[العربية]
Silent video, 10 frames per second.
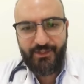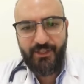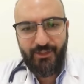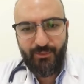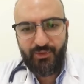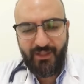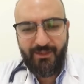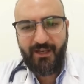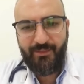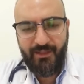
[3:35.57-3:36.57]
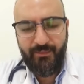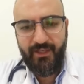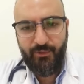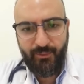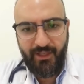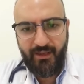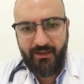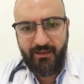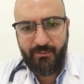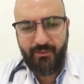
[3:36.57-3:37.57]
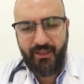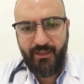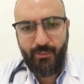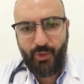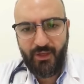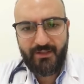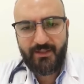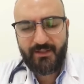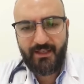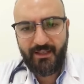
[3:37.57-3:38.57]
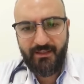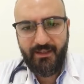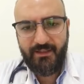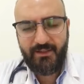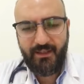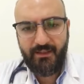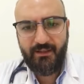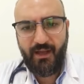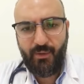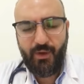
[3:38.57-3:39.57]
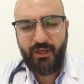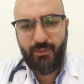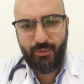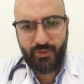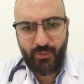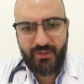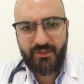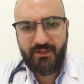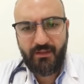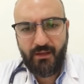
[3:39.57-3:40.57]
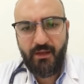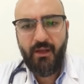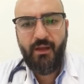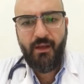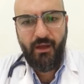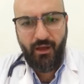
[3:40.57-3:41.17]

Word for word: العلاجات المتبعة بلبنان وبالعالم هي مخصصة للناس اللي عندها عوارض متوسطة